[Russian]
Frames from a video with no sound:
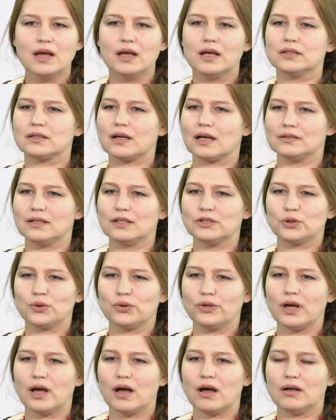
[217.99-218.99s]
И сказать,
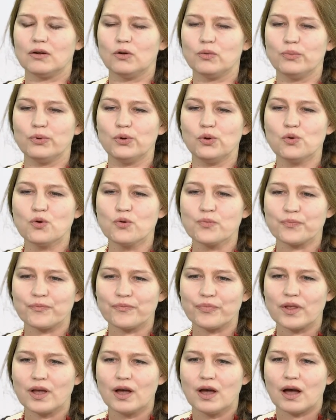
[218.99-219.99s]
что я люблю
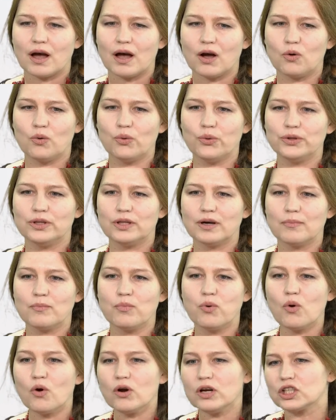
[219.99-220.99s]
какую-то
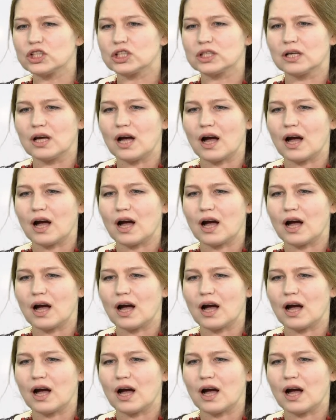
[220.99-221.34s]
больше,